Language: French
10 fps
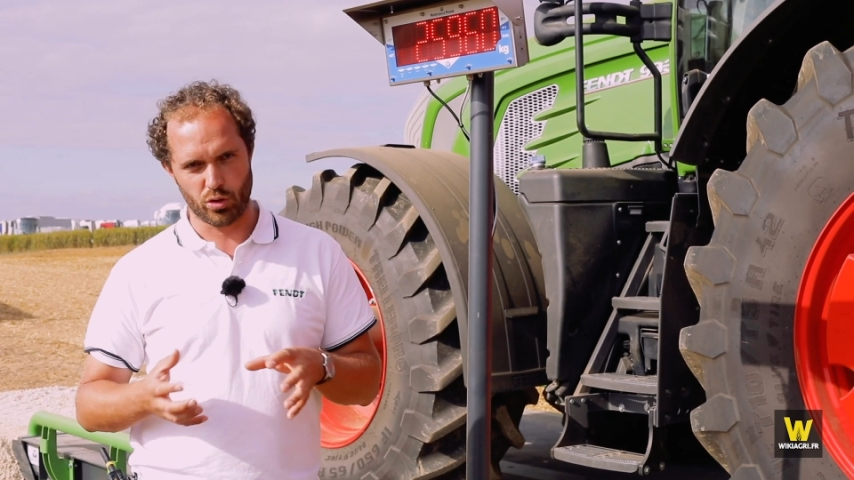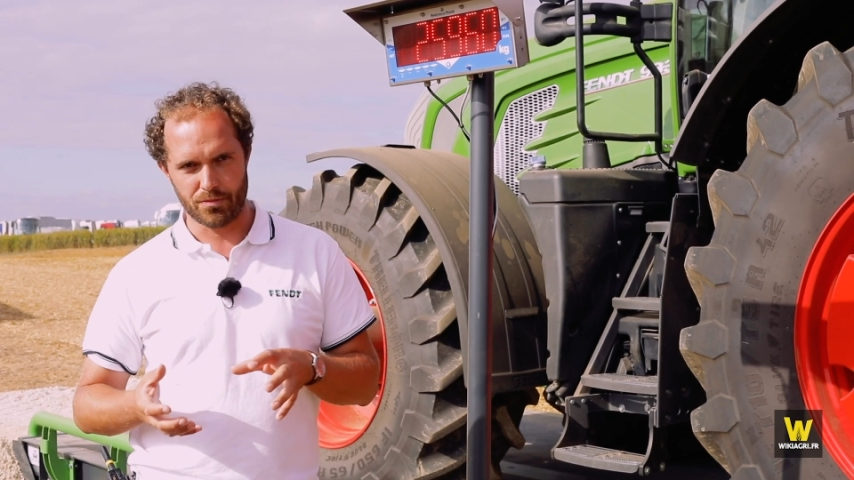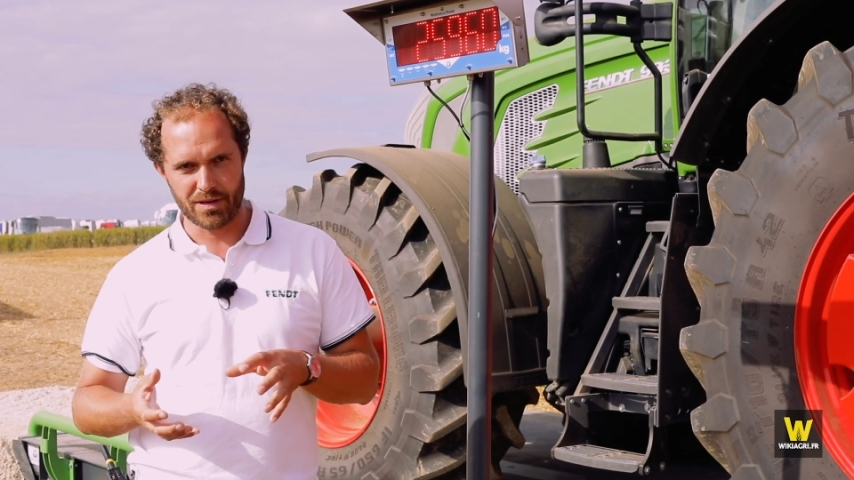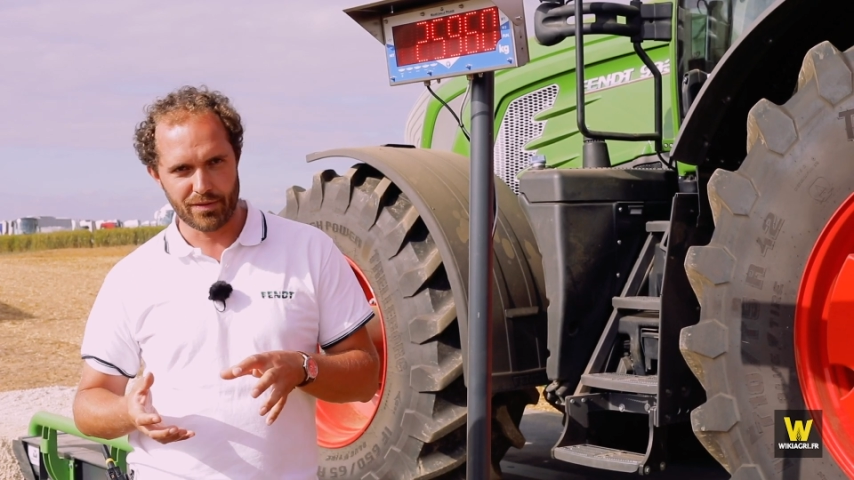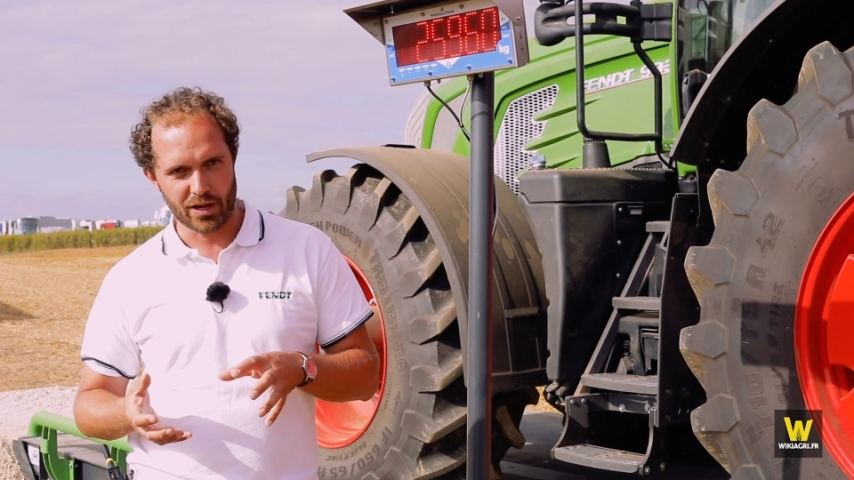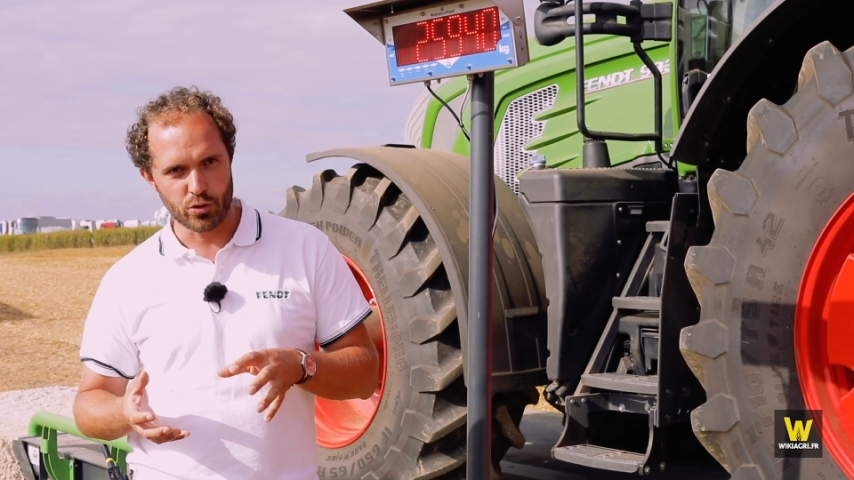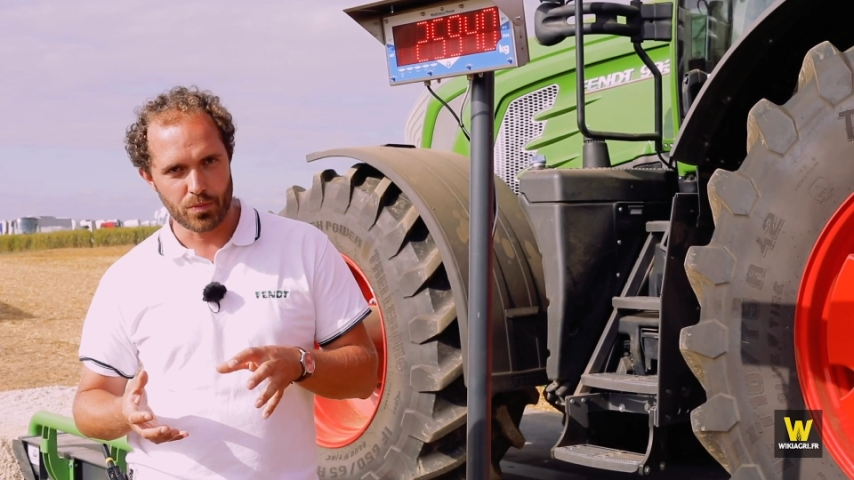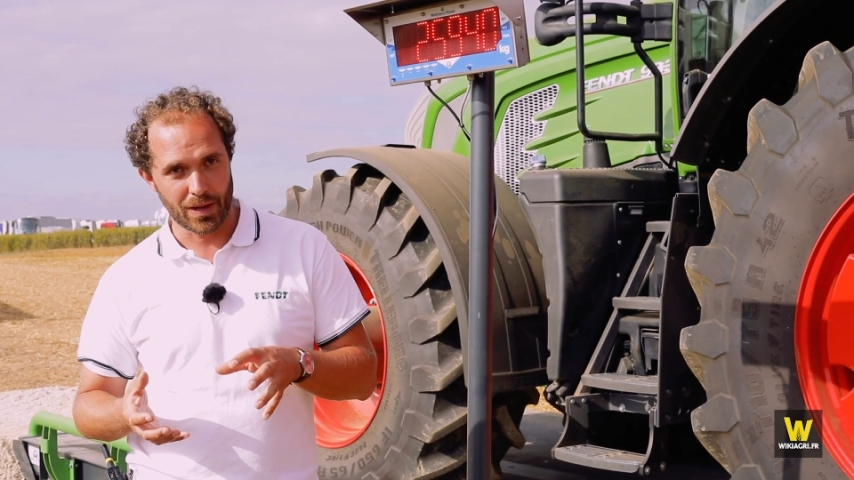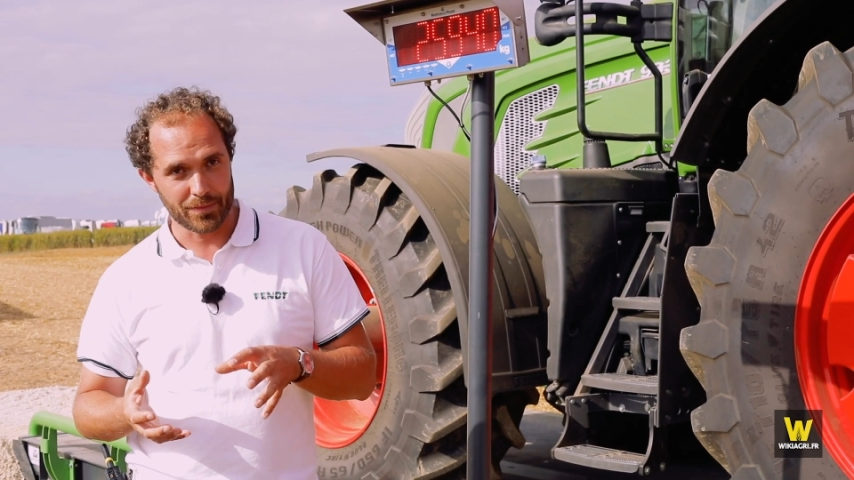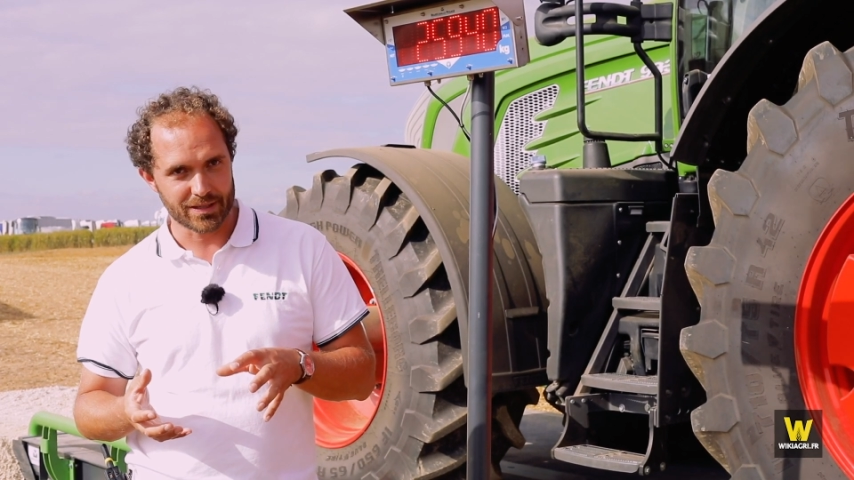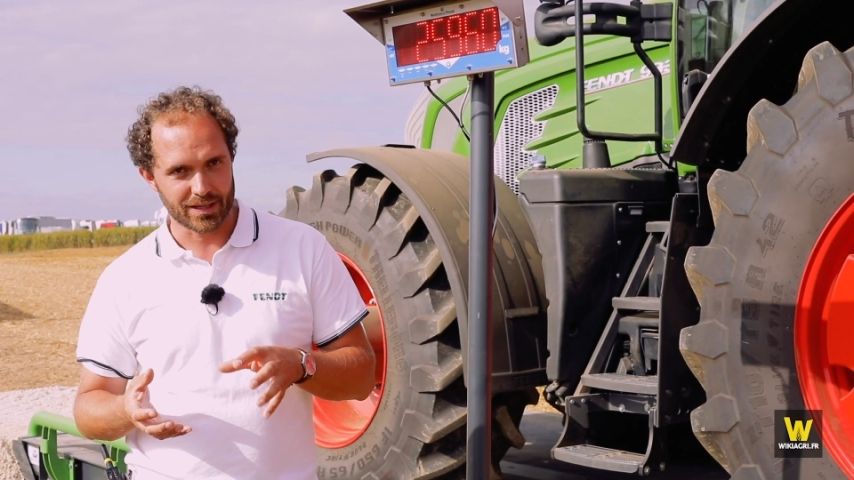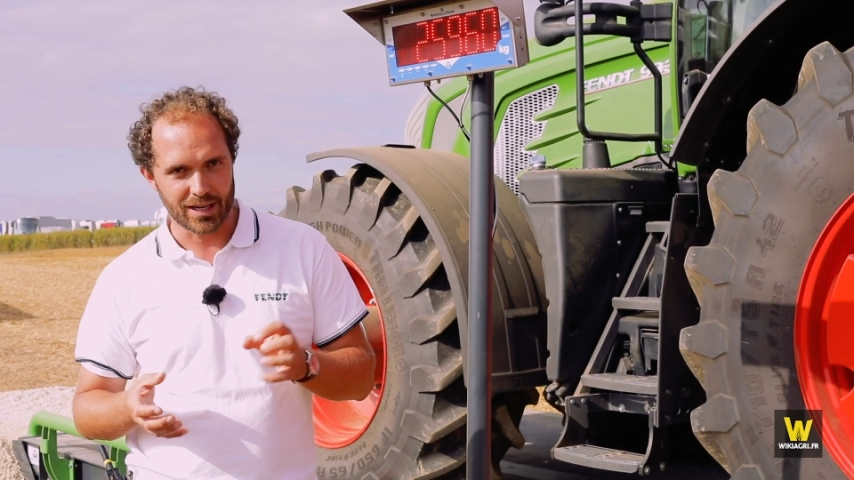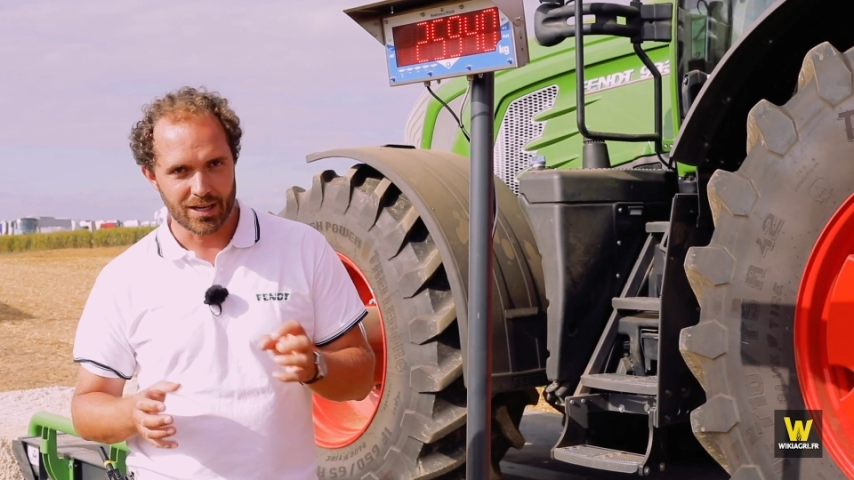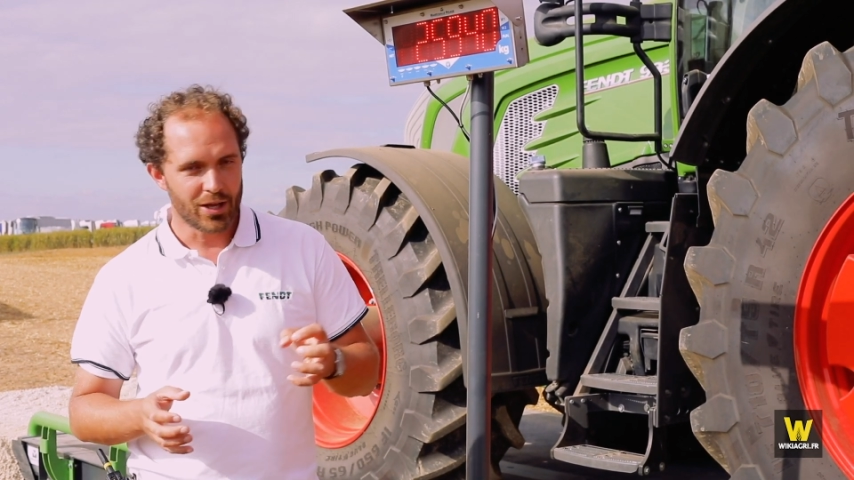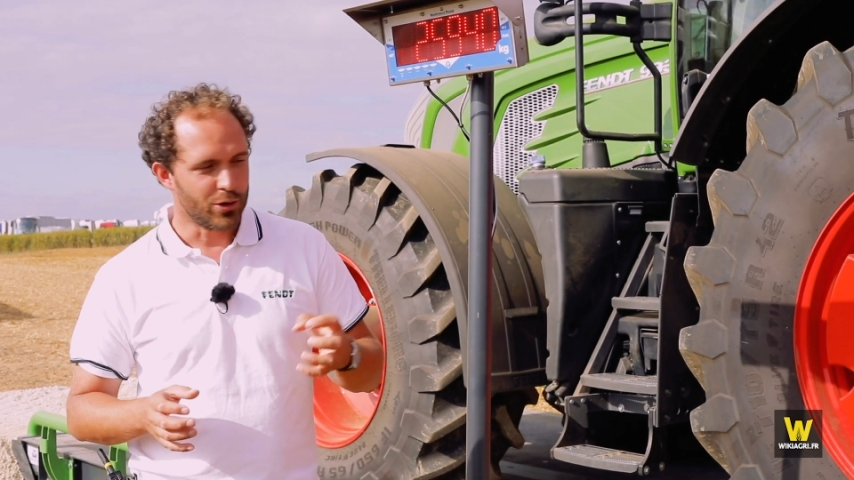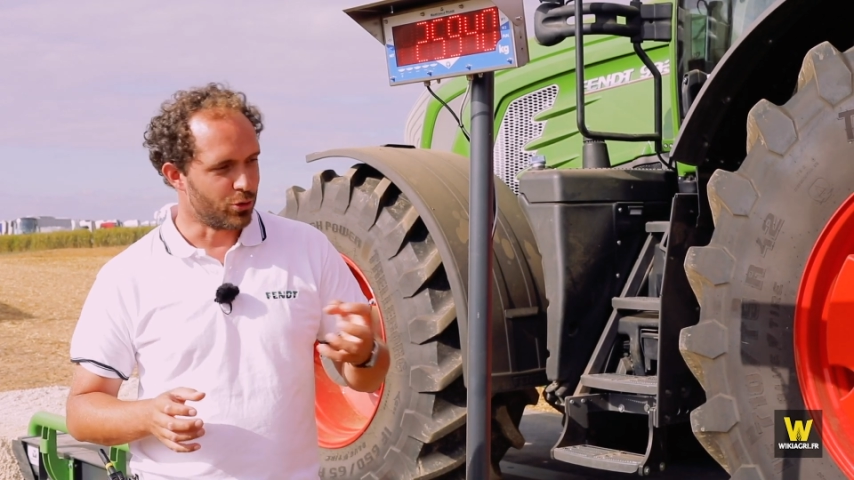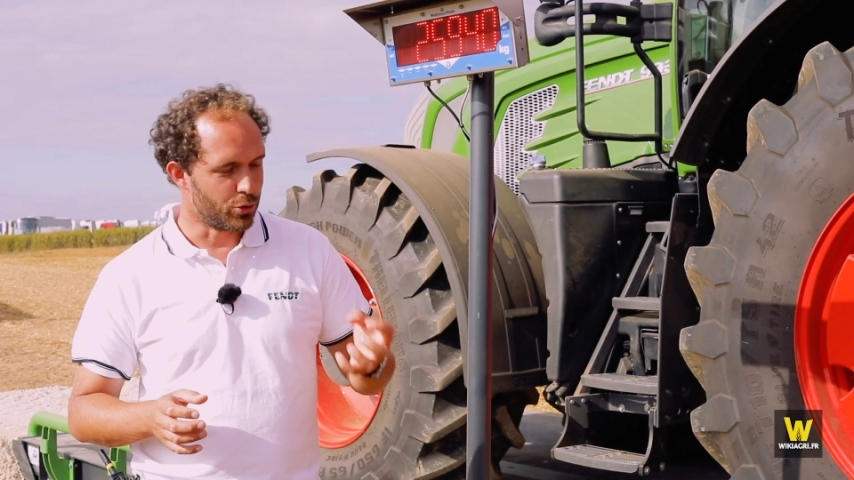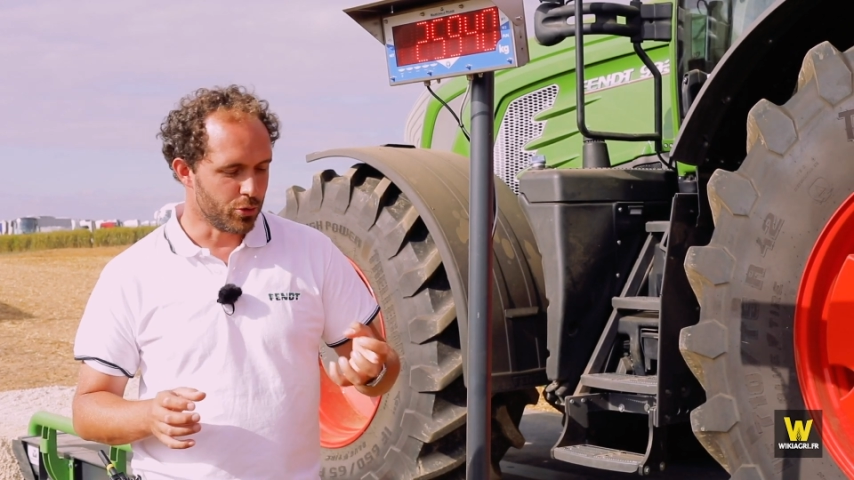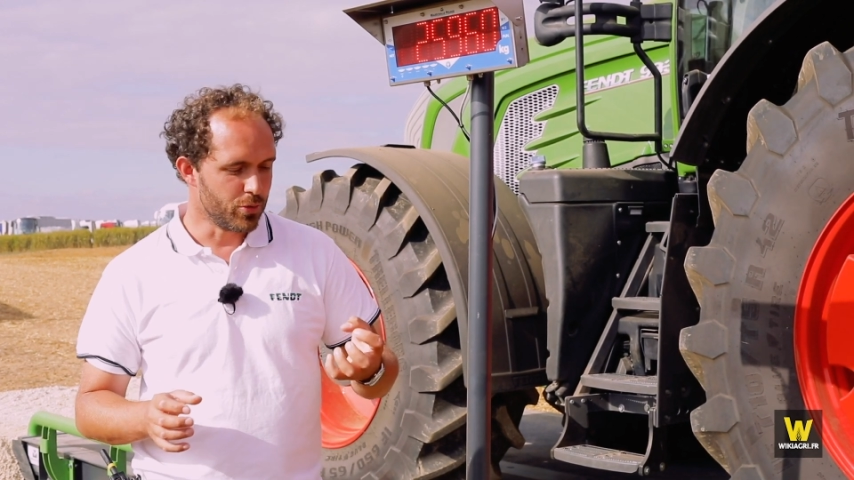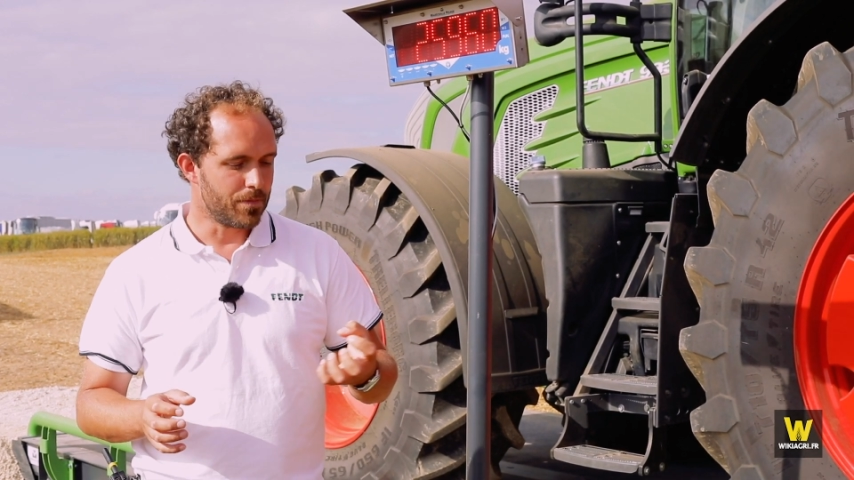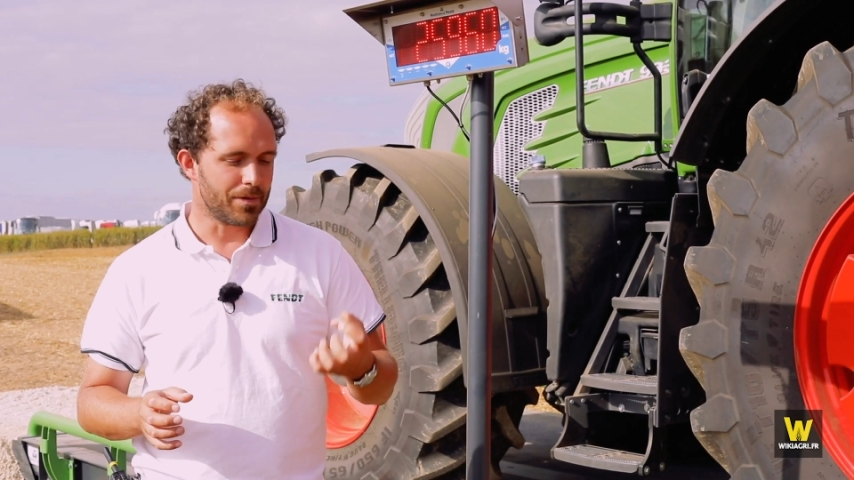sur 1000 Vario permettra de